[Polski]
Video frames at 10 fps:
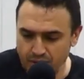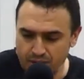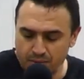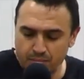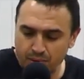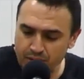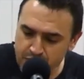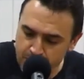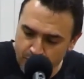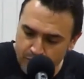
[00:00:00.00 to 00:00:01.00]
boleć,
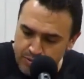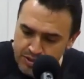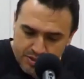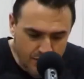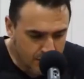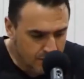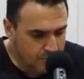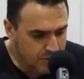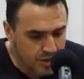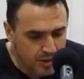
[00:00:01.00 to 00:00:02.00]
bo przestaniemy
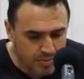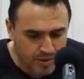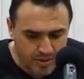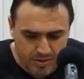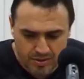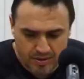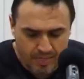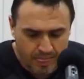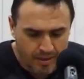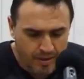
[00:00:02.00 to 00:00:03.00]
cierpieć,
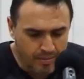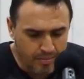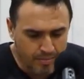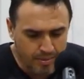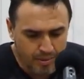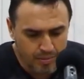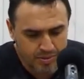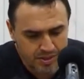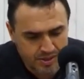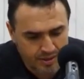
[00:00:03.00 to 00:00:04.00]
bo
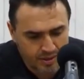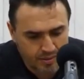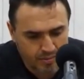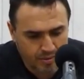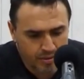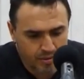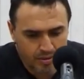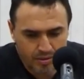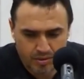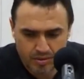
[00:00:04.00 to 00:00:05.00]
przestaniemy
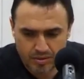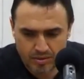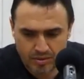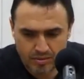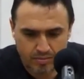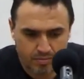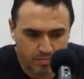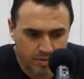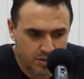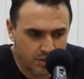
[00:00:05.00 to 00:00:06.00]

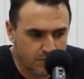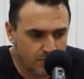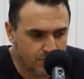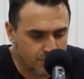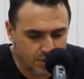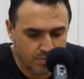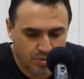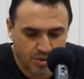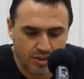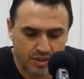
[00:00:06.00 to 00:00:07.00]
być tym wszystkim
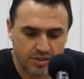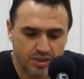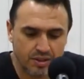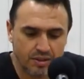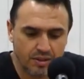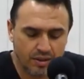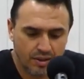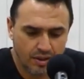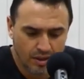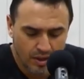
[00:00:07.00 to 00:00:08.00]
przygnieceni,
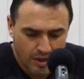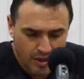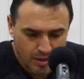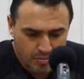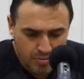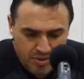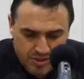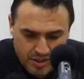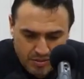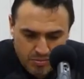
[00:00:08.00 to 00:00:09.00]
bo
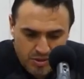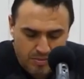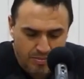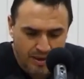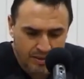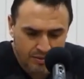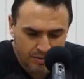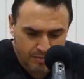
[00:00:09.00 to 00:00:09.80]
przestaniemy się bać.